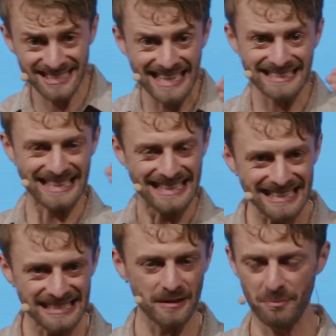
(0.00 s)
Zehnten
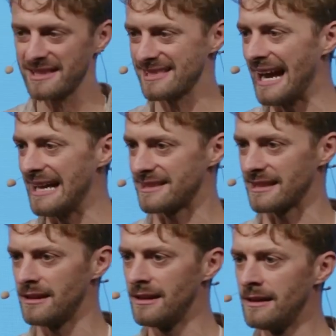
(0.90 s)
nicht
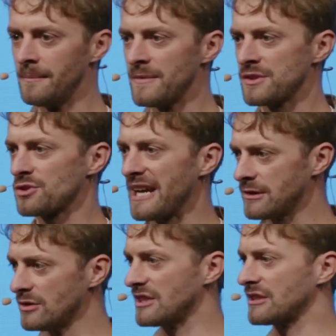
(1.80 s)
bezahlte, so
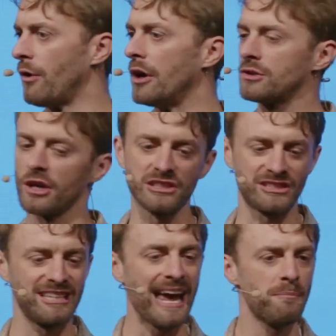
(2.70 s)
sagt uns das Wort
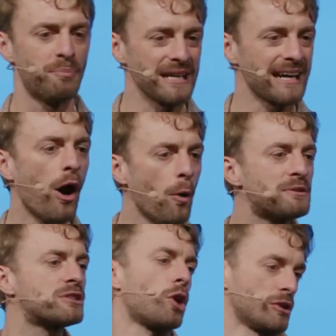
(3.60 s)
Gottes, der
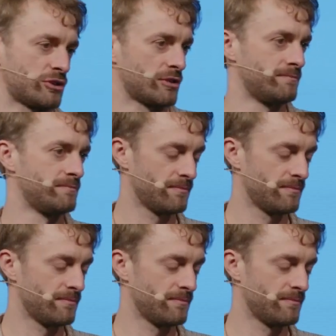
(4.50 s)
beraubt Gott.